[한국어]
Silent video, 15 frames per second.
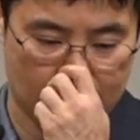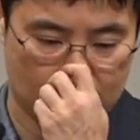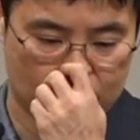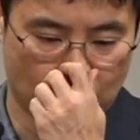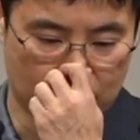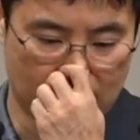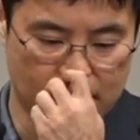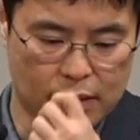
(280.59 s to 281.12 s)

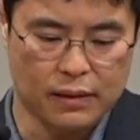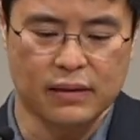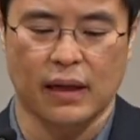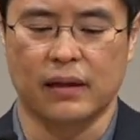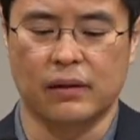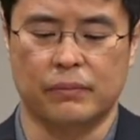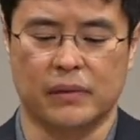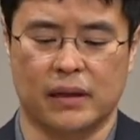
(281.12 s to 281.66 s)
속해
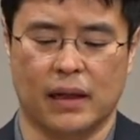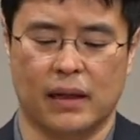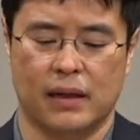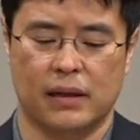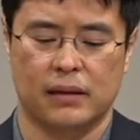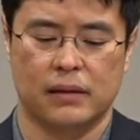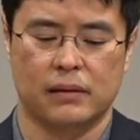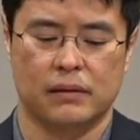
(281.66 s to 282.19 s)
있었다는 겁니다.
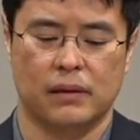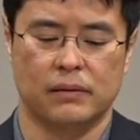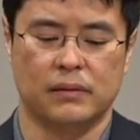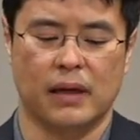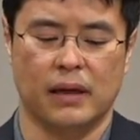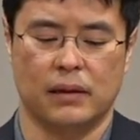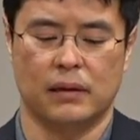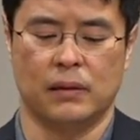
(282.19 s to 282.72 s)

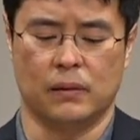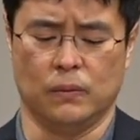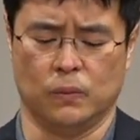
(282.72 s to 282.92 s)
그런데